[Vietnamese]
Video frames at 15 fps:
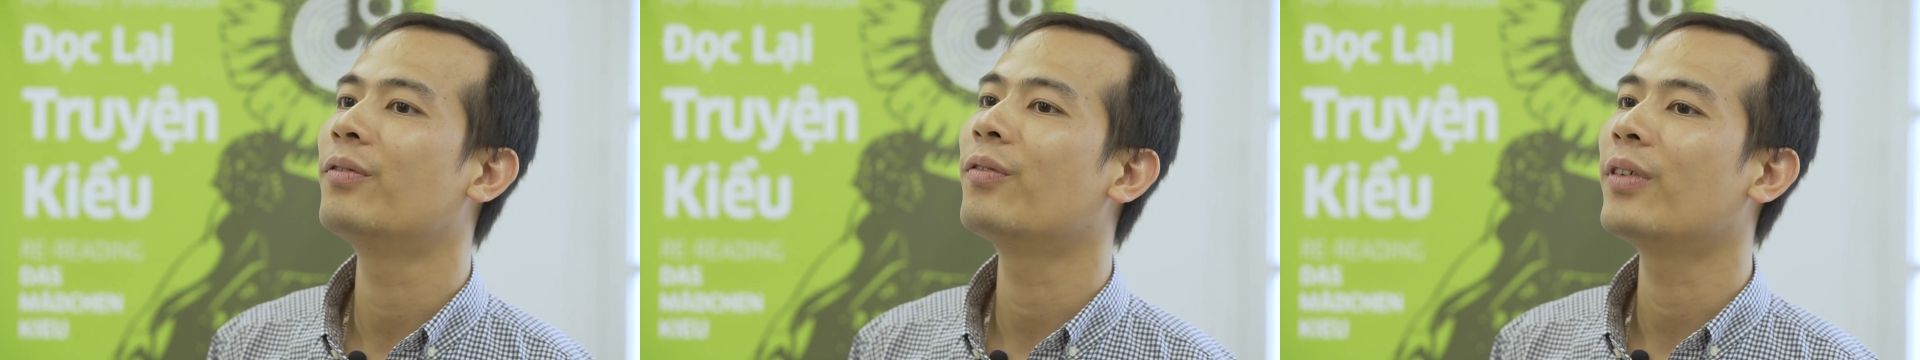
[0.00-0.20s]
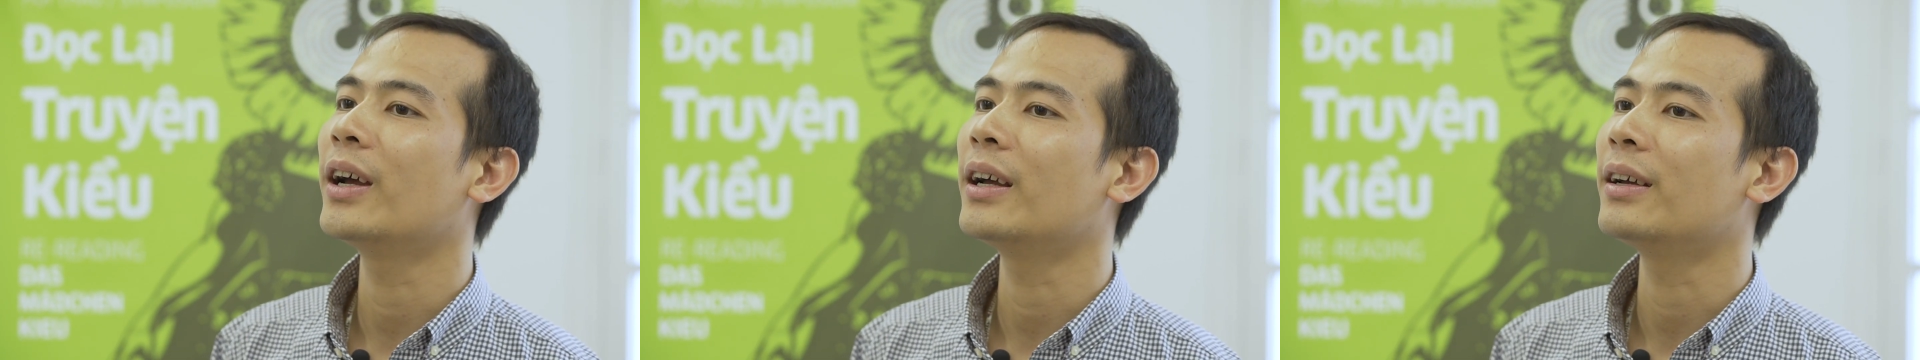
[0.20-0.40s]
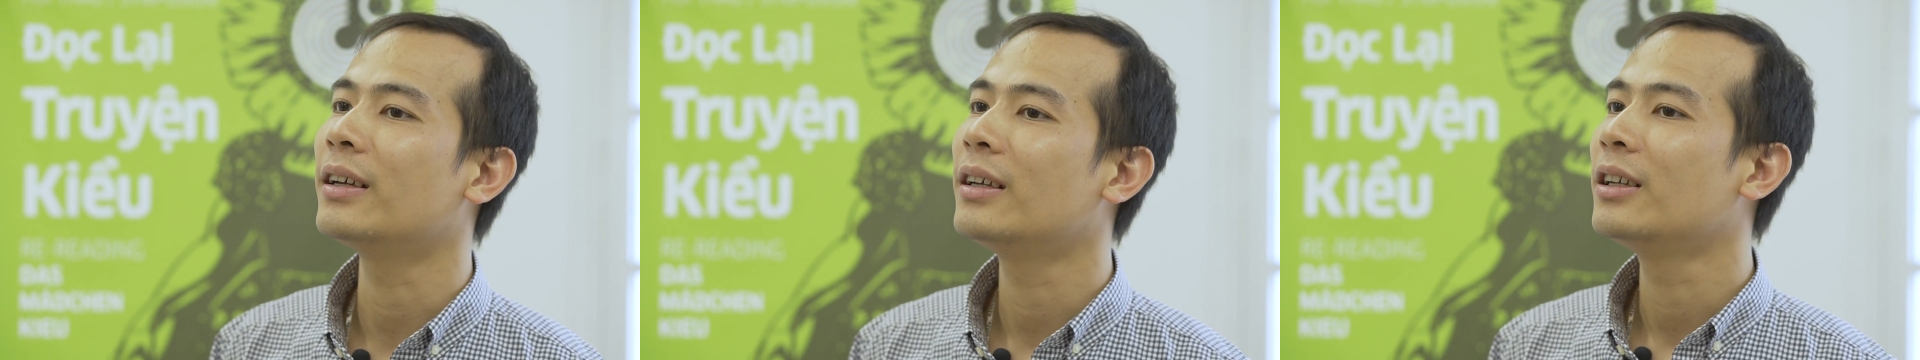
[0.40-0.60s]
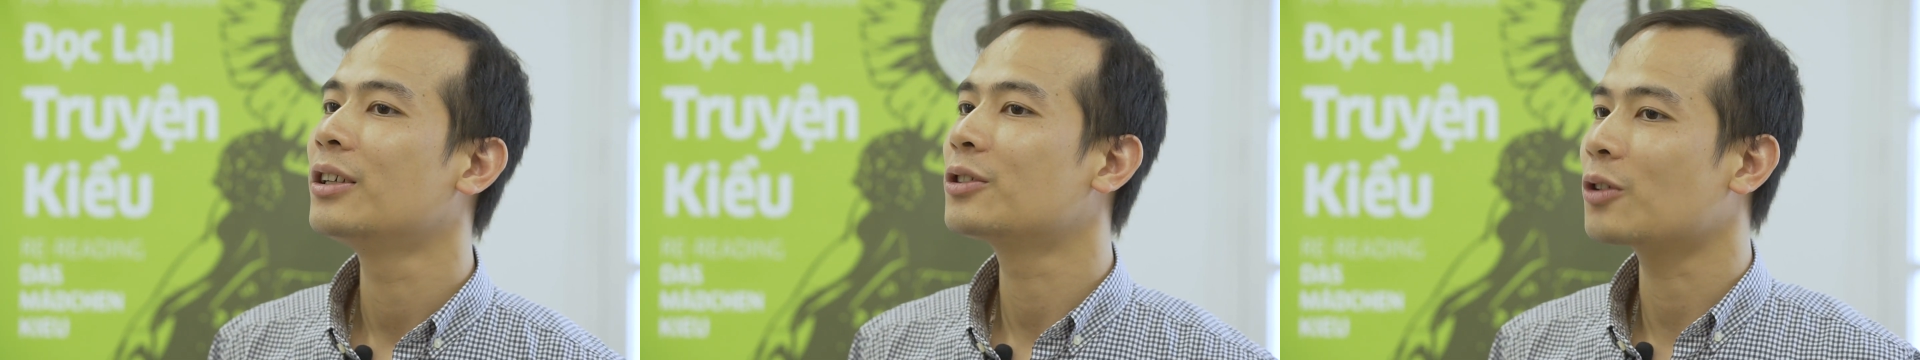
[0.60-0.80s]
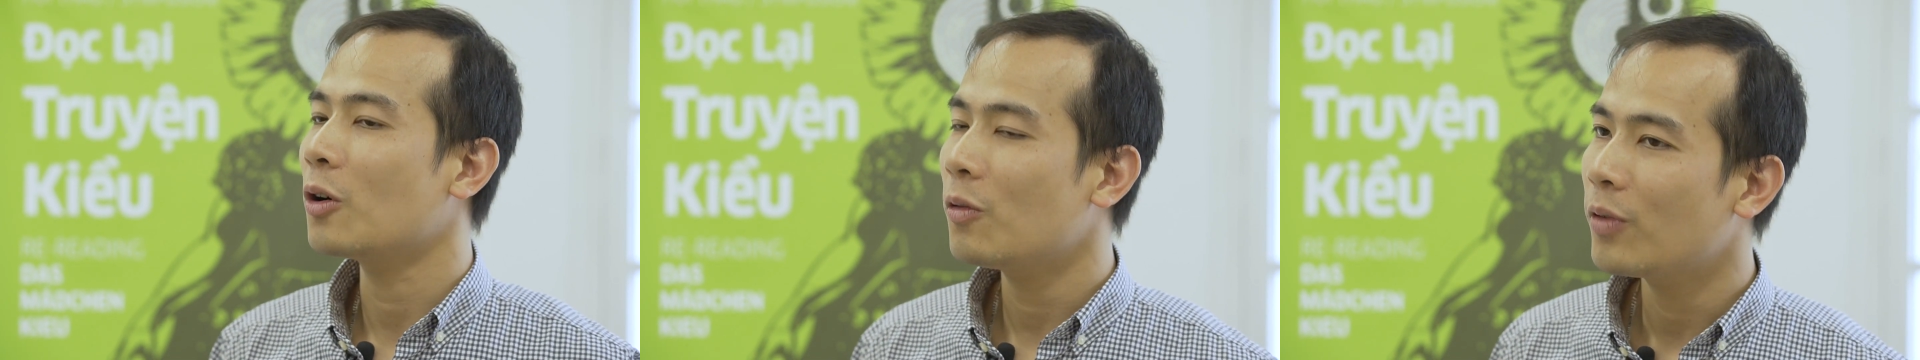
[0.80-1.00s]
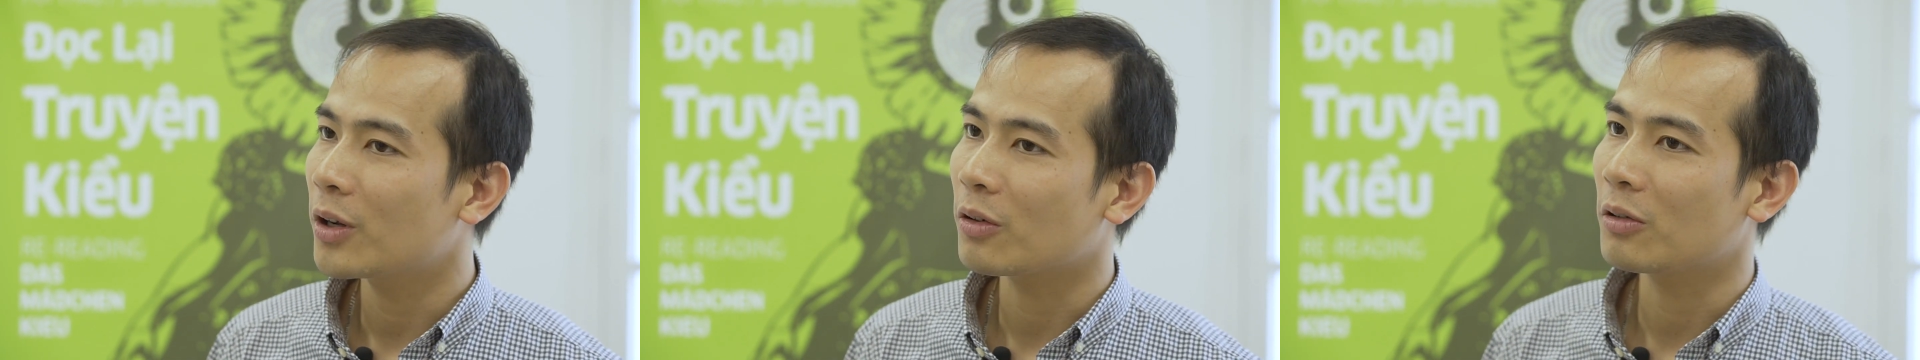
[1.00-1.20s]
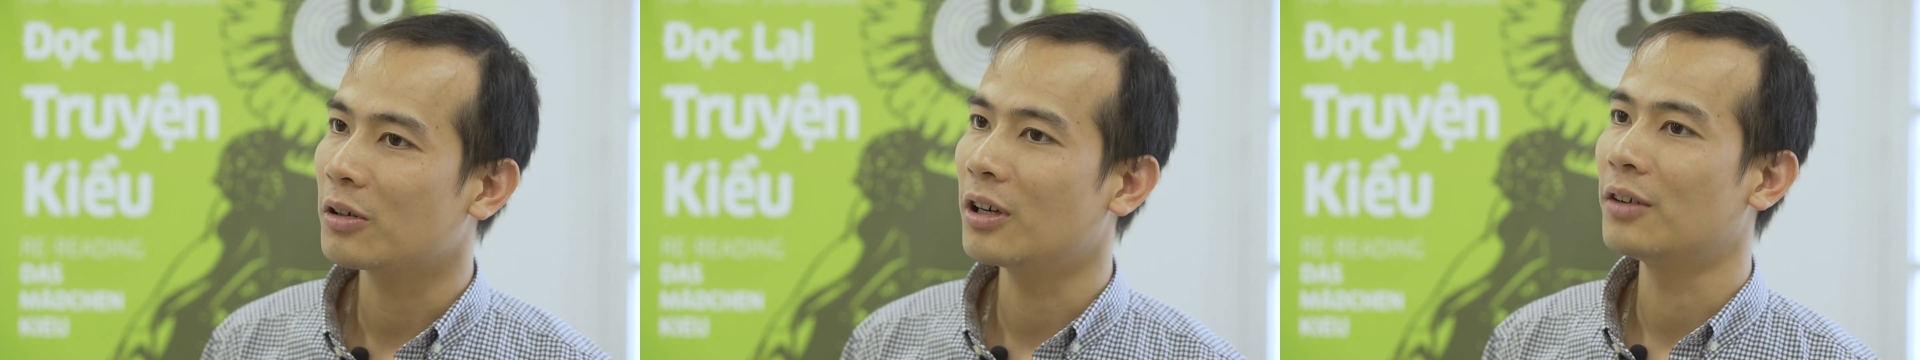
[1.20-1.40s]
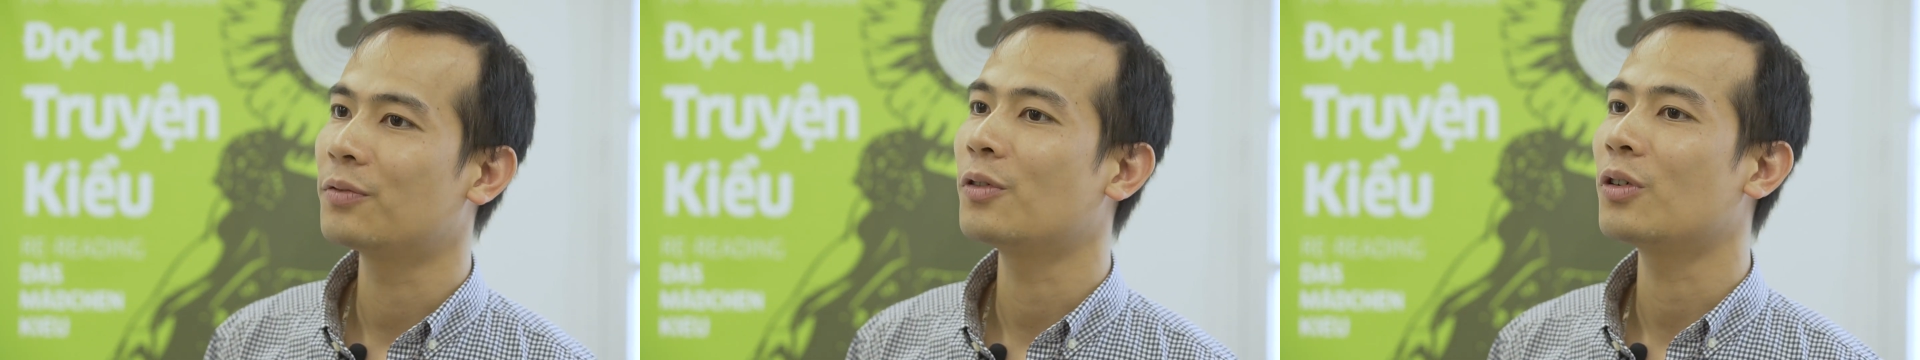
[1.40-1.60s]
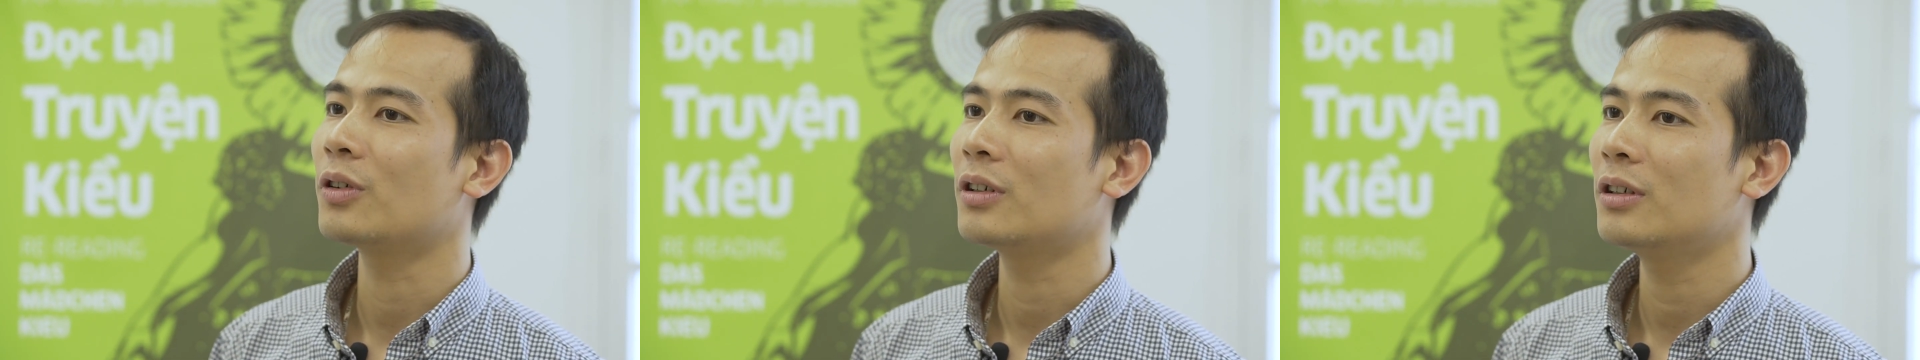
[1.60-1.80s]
về số phận của người phụ